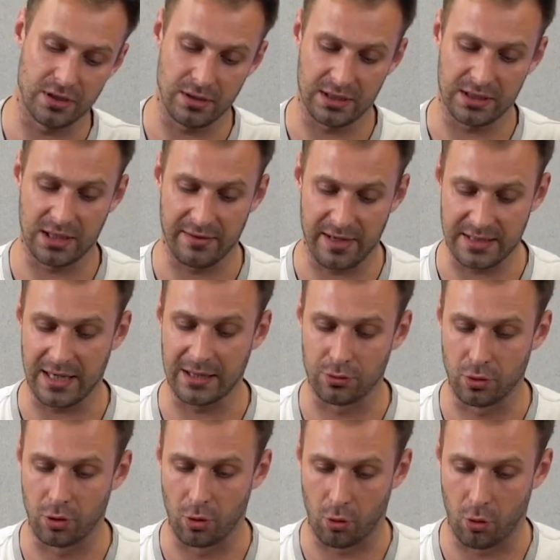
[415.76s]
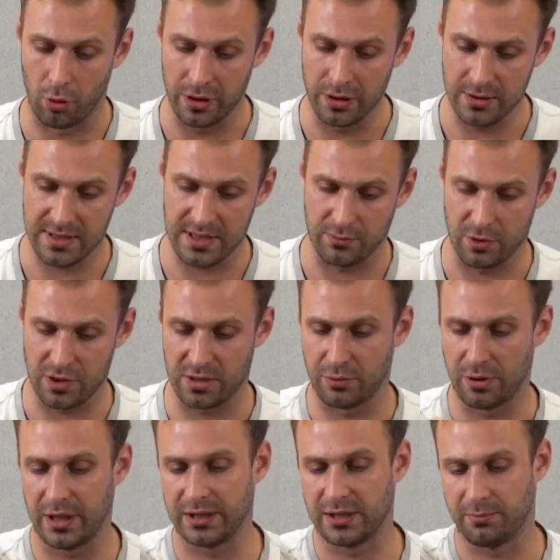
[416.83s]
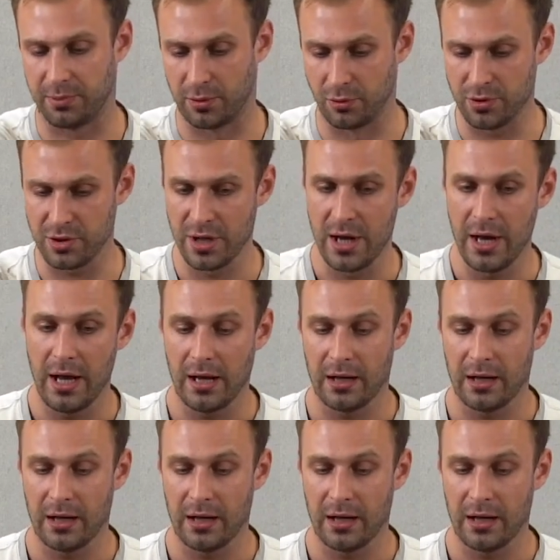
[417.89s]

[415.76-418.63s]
открывать одной рукой, само собой, это плюс.